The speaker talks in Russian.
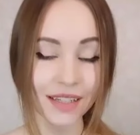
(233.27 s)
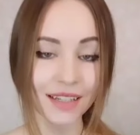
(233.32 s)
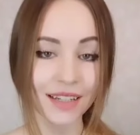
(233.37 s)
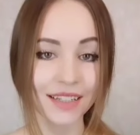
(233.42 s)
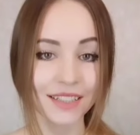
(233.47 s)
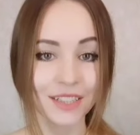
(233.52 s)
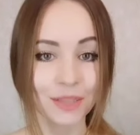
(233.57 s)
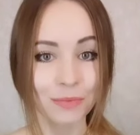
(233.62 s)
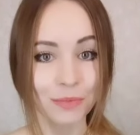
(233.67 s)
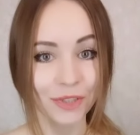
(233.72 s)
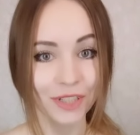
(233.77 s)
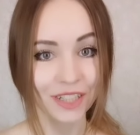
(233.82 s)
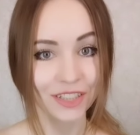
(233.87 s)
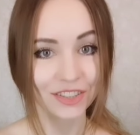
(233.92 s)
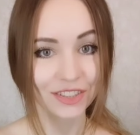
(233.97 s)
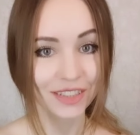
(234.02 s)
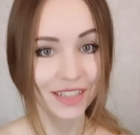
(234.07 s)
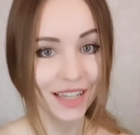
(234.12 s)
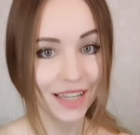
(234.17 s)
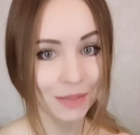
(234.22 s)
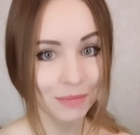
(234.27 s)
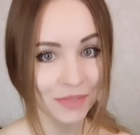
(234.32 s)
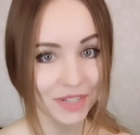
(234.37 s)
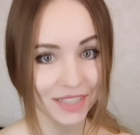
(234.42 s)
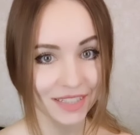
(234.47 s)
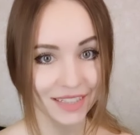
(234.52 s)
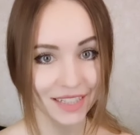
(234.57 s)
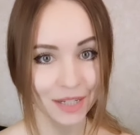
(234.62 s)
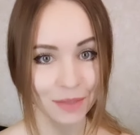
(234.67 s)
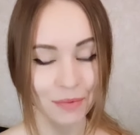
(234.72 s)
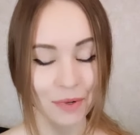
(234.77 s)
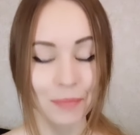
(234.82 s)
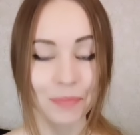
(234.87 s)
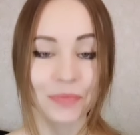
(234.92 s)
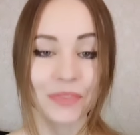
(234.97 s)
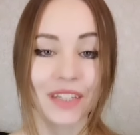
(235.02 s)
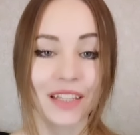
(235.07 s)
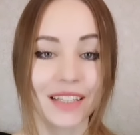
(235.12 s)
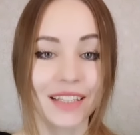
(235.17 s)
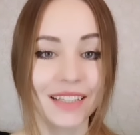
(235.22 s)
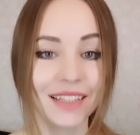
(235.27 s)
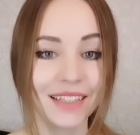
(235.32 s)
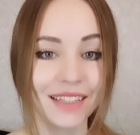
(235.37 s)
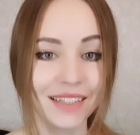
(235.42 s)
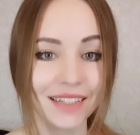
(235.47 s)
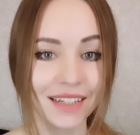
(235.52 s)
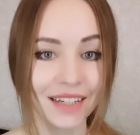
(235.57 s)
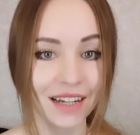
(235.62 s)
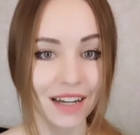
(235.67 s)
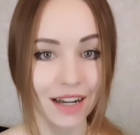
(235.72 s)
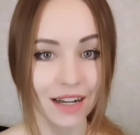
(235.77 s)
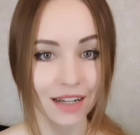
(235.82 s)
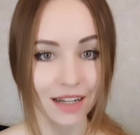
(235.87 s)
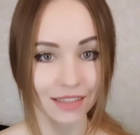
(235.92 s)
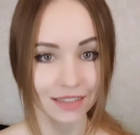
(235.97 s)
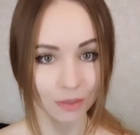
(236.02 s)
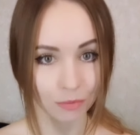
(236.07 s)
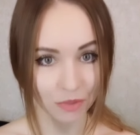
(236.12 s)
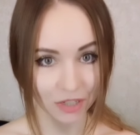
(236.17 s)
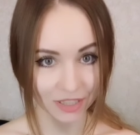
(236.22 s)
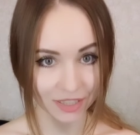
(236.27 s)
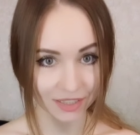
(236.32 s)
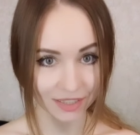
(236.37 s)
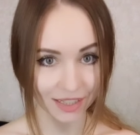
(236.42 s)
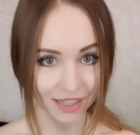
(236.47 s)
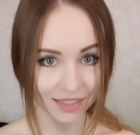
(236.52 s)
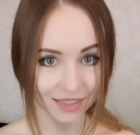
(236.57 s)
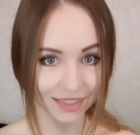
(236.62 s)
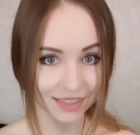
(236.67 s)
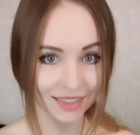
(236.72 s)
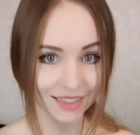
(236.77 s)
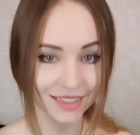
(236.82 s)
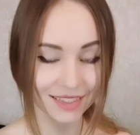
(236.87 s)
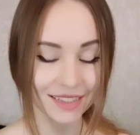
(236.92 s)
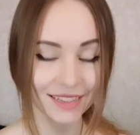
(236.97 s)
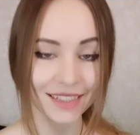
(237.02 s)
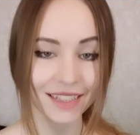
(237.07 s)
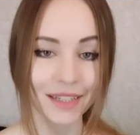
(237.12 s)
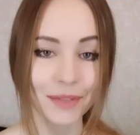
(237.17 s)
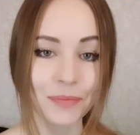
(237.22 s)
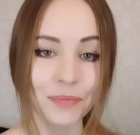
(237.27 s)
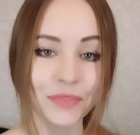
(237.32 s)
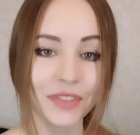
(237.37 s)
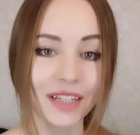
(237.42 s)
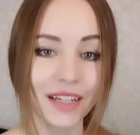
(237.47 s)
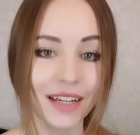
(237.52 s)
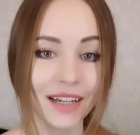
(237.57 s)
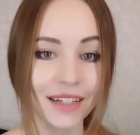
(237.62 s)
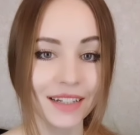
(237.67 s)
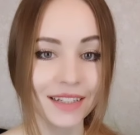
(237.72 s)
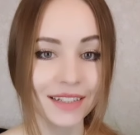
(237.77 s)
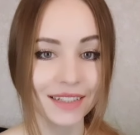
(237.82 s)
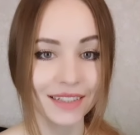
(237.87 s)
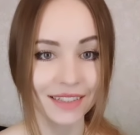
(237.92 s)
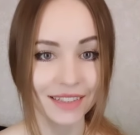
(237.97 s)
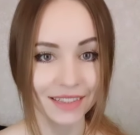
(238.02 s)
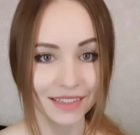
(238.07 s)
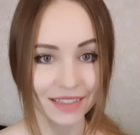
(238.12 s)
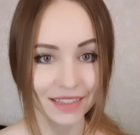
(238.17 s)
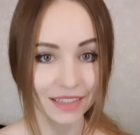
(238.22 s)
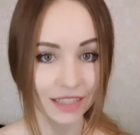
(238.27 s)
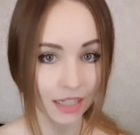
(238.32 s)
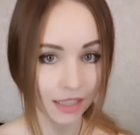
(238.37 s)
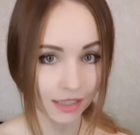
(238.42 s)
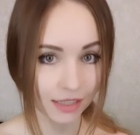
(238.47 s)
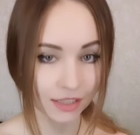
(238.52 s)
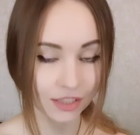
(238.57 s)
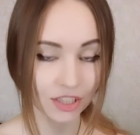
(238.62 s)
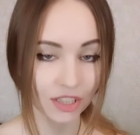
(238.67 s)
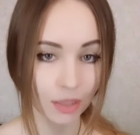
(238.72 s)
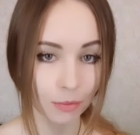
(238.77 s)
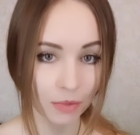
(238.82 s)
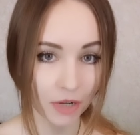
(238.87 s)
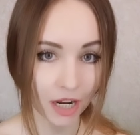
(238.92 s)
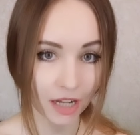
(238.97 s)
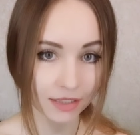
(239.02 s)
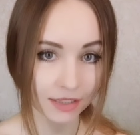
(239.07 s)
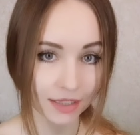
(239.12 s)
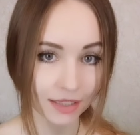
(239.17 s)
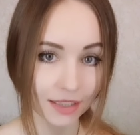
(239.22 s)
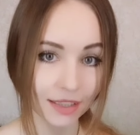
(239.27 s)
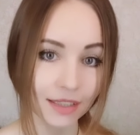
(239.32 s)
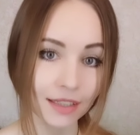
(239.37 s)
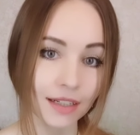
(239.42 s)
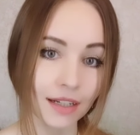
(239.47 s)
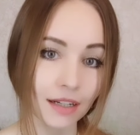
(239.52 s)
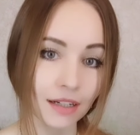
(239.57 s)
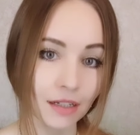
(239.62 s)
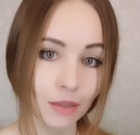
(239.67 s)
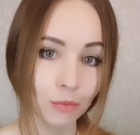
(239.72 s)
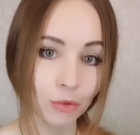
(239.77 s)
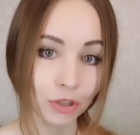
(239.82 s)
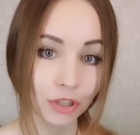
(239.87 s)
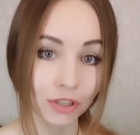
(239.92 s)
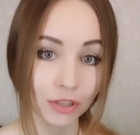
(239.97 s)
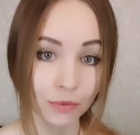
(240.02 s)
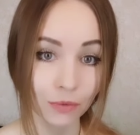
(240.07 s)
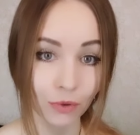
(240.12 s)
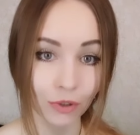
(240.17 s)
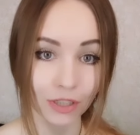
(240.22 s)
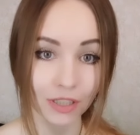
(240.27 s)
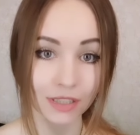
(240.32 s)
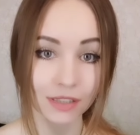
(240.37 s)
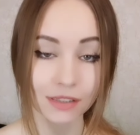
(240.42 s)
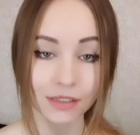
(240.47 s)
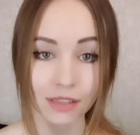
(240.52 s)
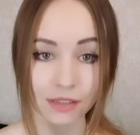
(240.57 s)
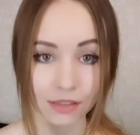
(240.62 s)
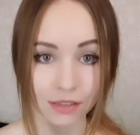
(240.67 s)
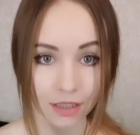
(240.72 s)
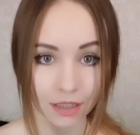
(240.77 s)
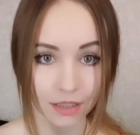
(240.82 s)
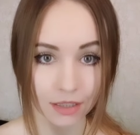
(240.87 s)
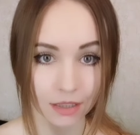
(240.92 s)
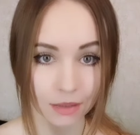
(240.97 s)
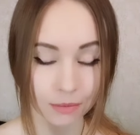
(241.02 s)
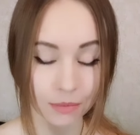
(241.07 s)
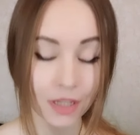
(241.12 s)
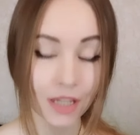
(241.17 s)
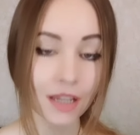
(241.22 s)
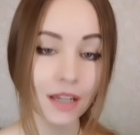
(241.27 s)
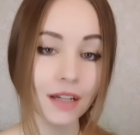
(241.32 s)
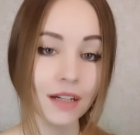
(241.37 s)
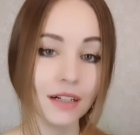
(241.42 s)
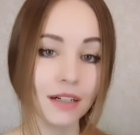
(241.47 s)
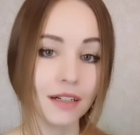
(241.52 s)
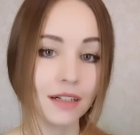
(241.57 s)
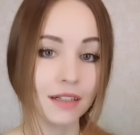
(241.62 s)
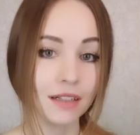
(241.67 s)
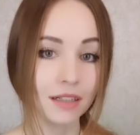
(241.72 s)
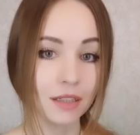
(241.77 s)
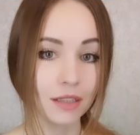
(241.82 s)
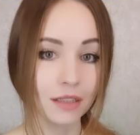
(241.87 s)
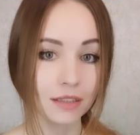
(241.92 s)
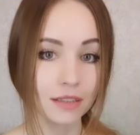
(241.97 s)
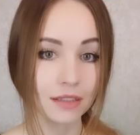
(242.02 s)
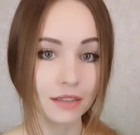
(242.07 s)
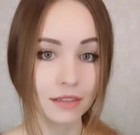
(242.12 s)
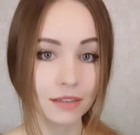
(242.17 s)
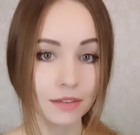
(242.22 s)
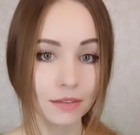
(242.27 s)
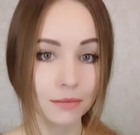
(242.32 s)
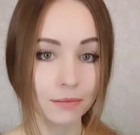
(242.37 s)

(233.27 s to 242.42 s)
И, конечно, более ожидаемые темы, такие как антипаразитарные чистки, как а, эндоктические практики, как работа с волей, с сознанием, с а,